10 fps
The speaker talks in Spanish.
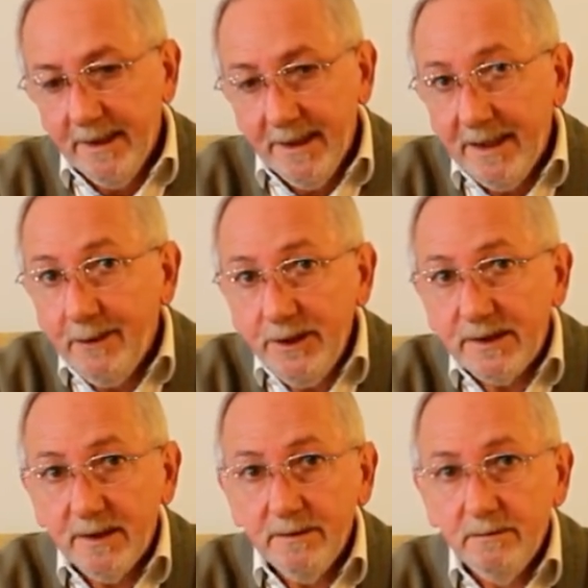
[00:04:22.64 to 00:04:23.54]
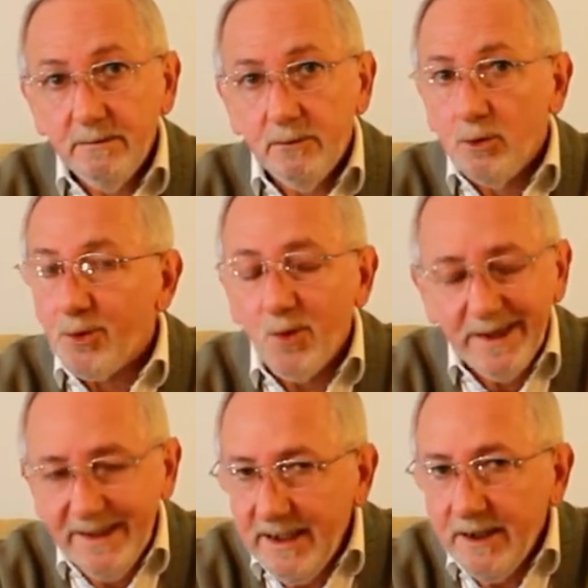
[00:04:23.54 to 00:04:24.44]
La visa, como
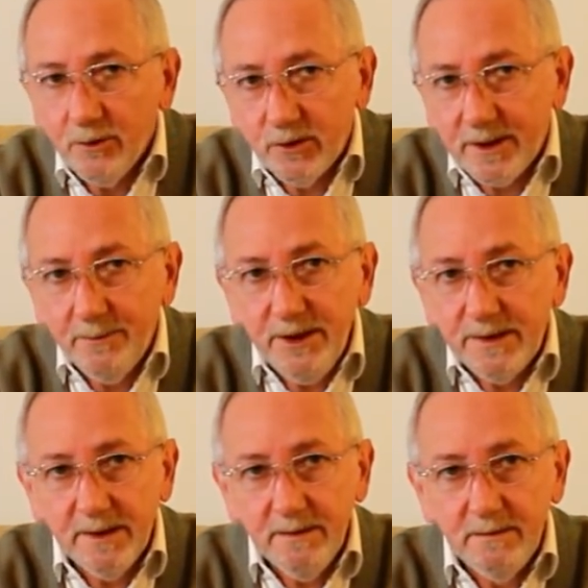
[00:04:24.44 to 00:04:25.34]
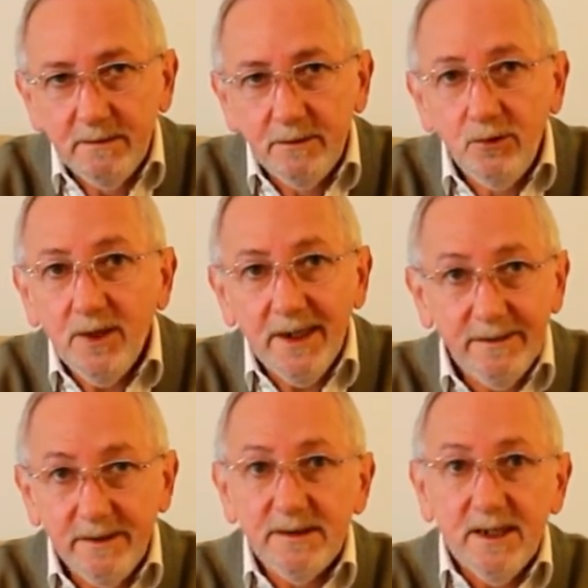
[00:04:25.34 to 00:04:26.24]
cualquier otra visa, no
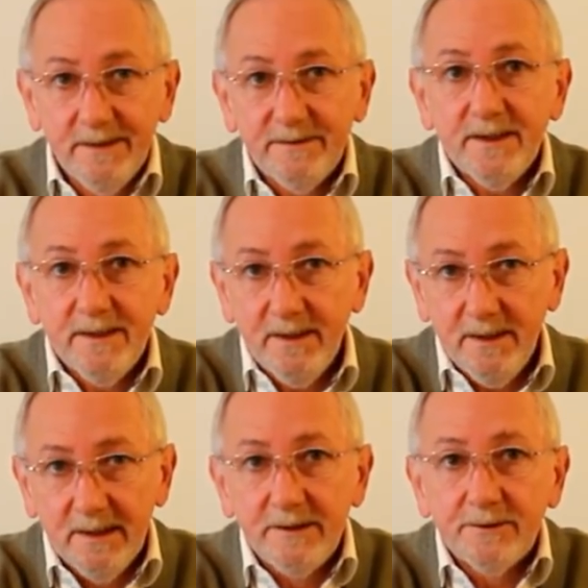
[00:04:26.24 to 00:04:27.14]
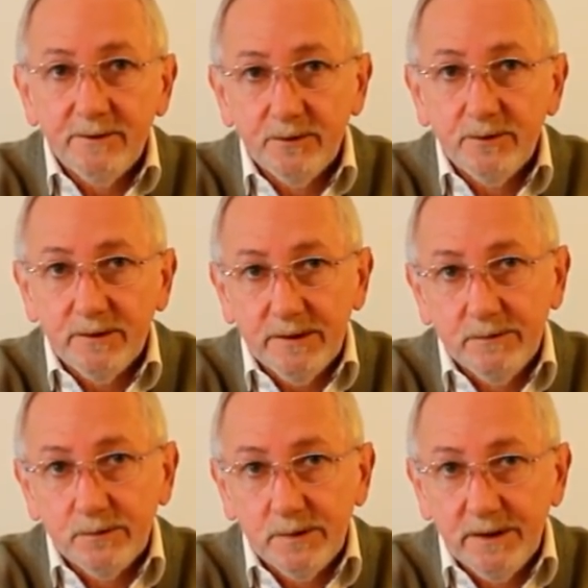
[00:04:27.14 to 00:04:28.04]
garantiza la entrada al territorio de
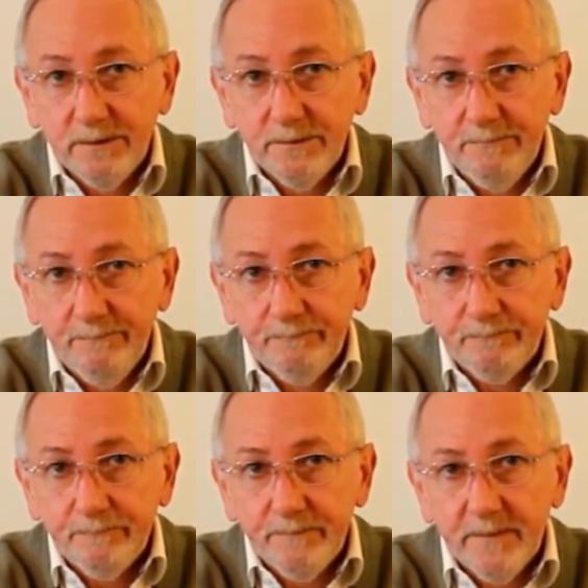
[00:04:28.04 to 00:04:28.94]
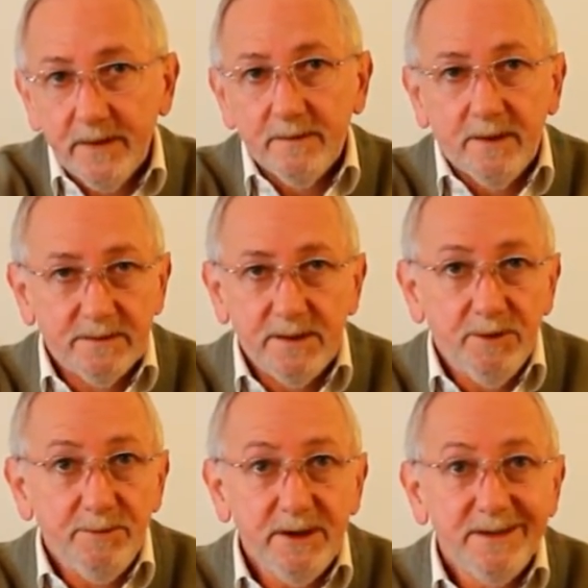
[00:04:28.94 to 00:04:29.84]
Estados Unidos.
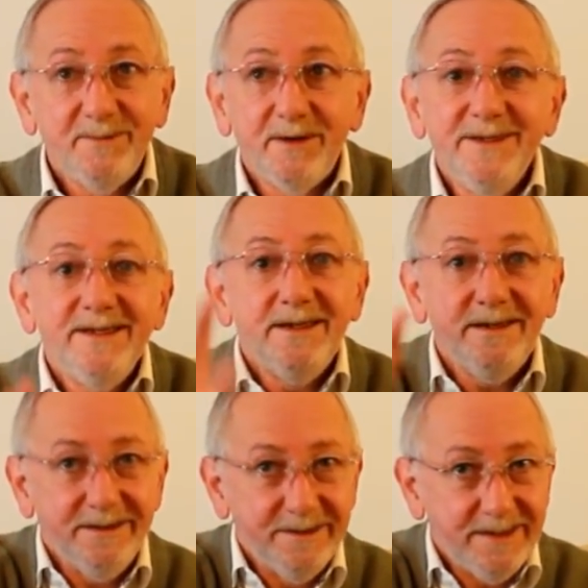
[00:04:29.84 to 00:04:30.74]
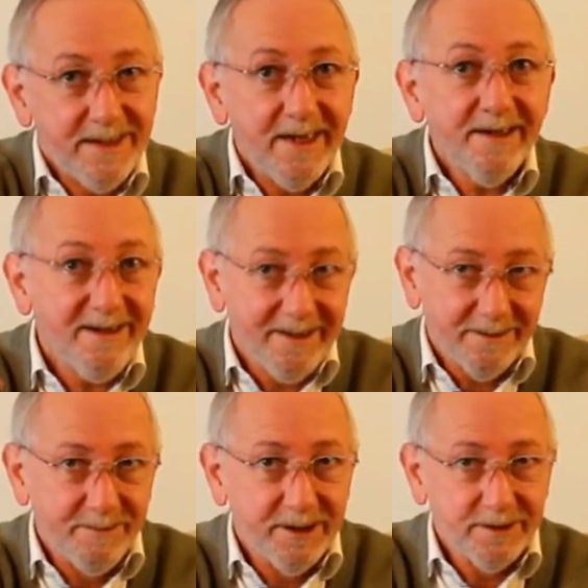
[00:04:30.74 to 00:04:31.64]
simplemente te permite llegar
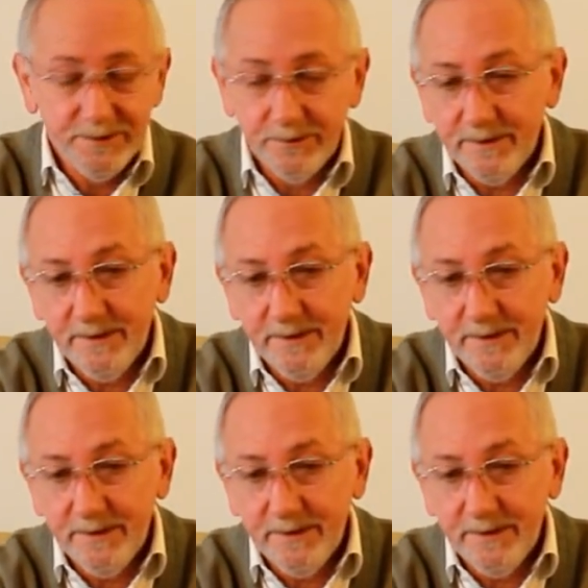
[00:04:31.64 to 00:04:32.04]
hasta migraciones.